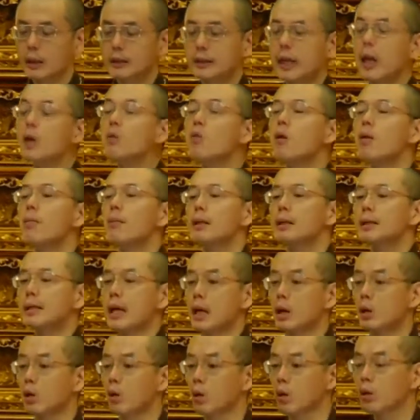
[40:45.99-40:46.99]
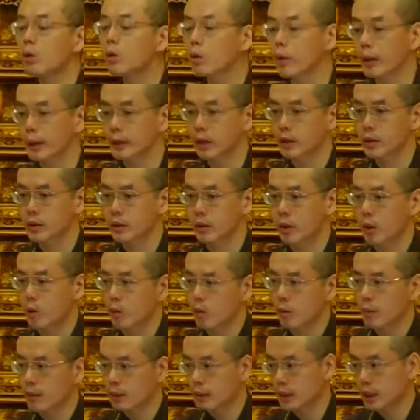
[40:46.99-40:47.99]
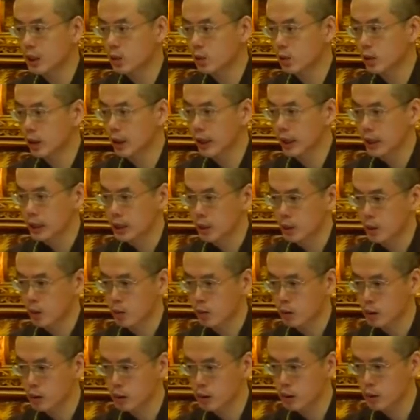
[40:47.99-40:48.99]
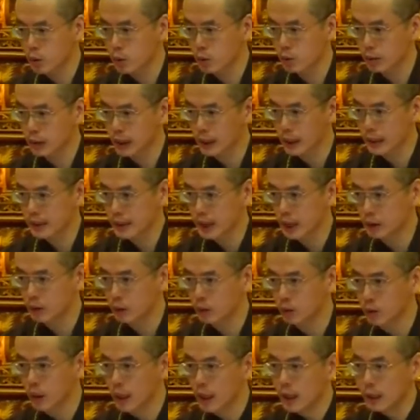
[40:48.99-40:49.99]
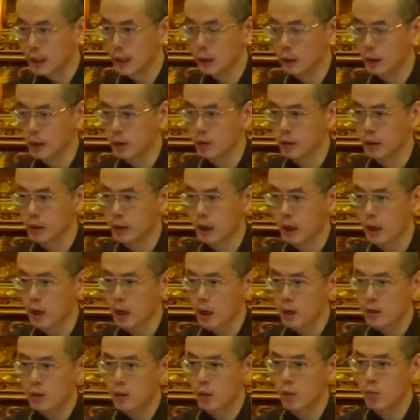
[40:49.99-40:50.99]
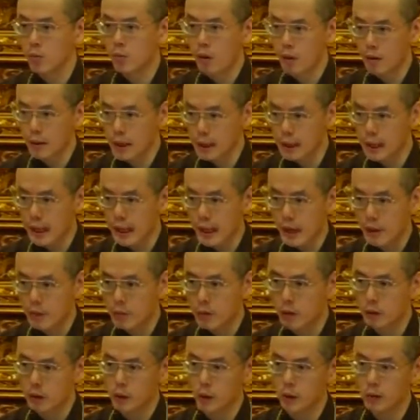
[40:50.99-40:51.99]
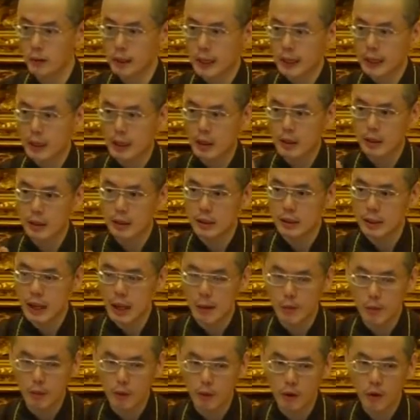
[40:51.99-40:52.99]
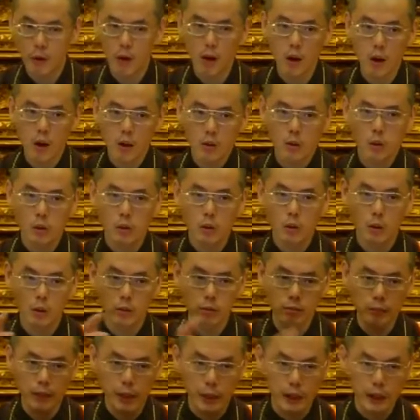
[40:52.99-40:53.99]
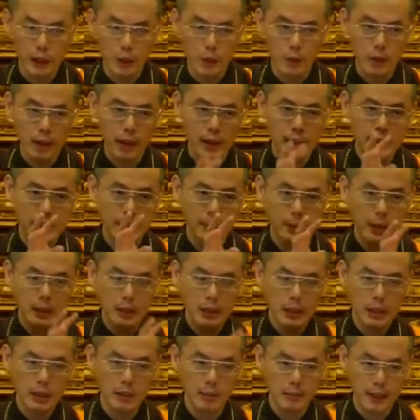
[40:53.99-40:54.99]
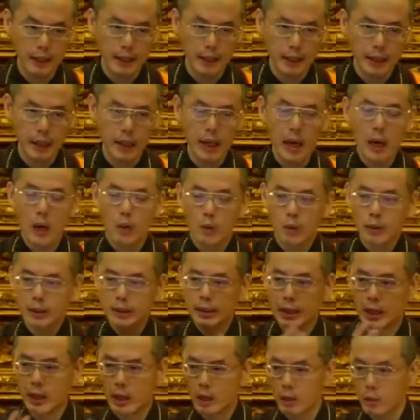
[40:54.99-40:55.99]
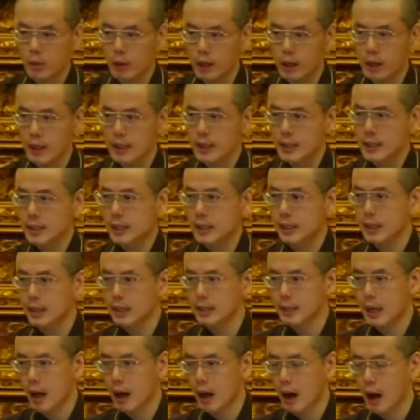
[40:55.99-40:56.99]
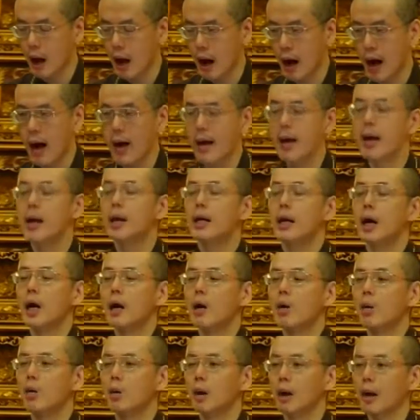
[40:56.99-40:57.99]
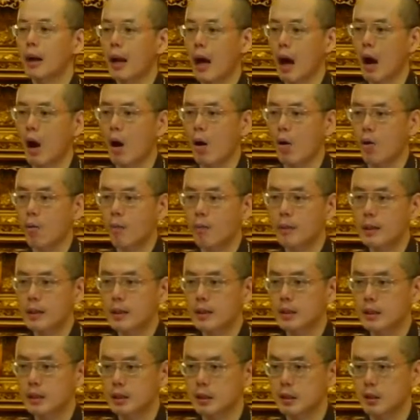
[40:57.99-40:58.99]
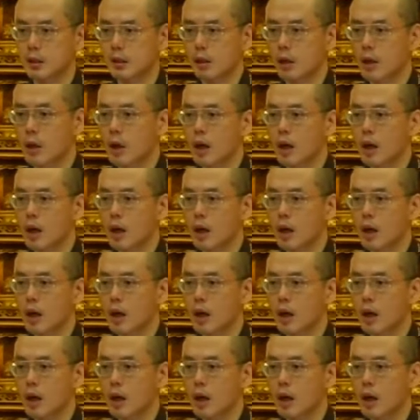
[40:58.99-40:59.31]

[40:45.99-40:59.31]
当我们在轮回的时候，我们的确从世俗地的角度，你会觉得，从某一年我投胎到新加坡做公民，我来这边移民，我结了婚，生了小孩，然后我老病死。